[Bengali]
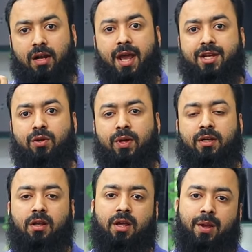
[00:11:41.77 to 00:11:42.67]
লাইট
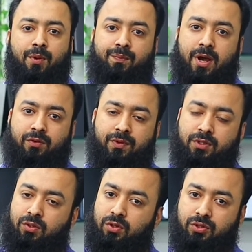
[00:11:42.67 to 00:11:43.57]
ওয়েট এবং
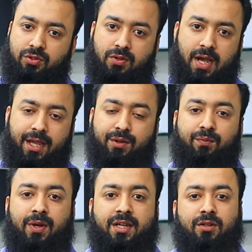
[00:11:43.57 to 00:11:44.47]
পারফরমেন্স যথেষ্ট হাই
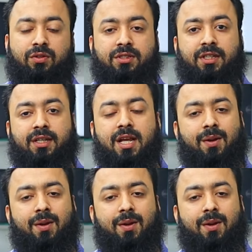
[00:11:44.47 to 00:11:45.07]
প্রাইসটা হচ্ছে